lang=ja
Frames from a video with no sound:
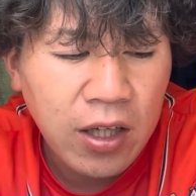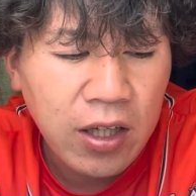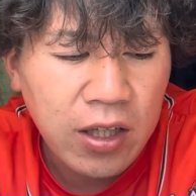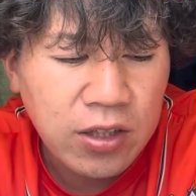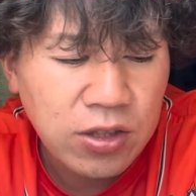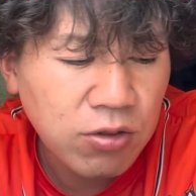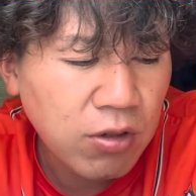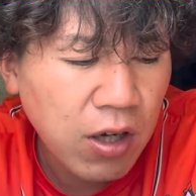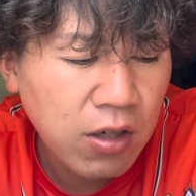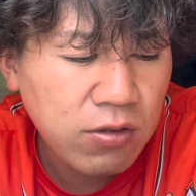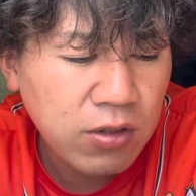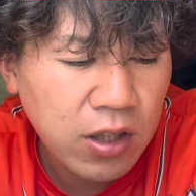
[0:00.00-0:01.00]
えー、勝
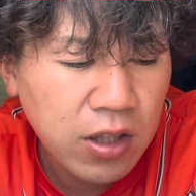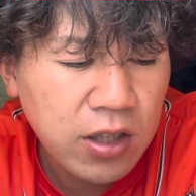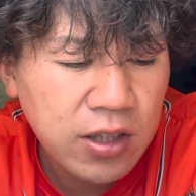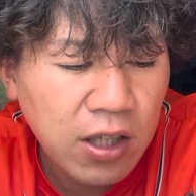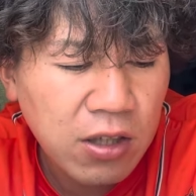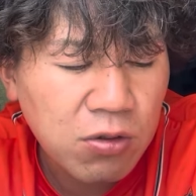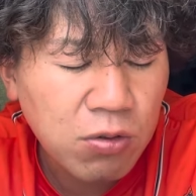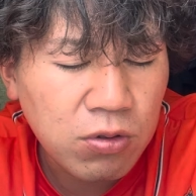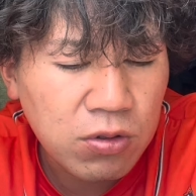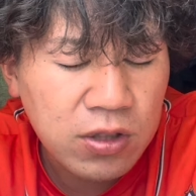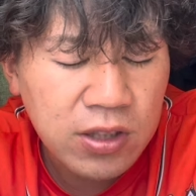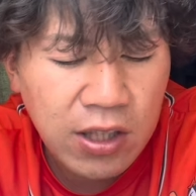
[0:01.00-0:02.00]
敗をね、左
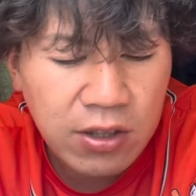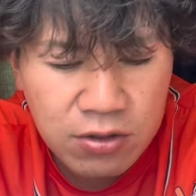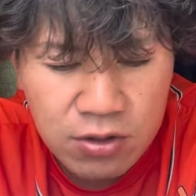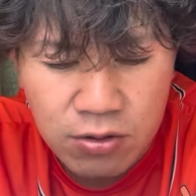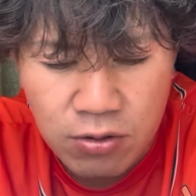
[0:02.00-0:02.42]
右左右する